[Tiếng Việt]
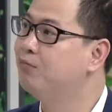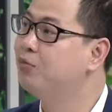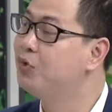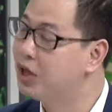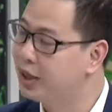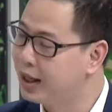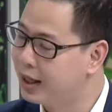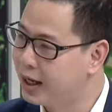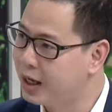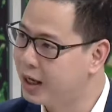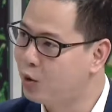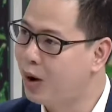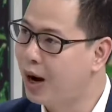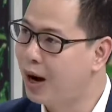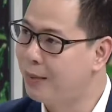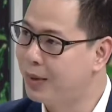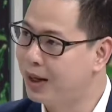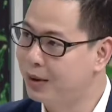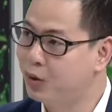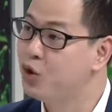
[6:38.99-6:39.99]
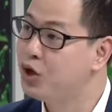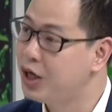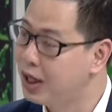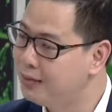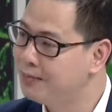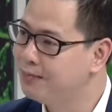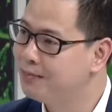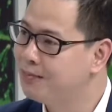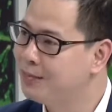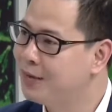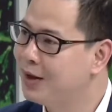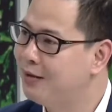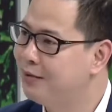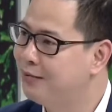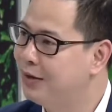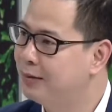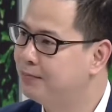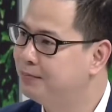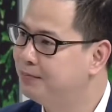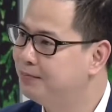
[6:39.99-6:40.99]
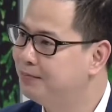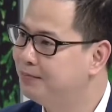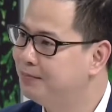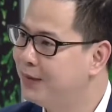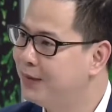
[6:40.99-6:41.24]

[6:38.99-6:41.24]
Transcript: những cái kết quả mà tốt nhất. Vâng.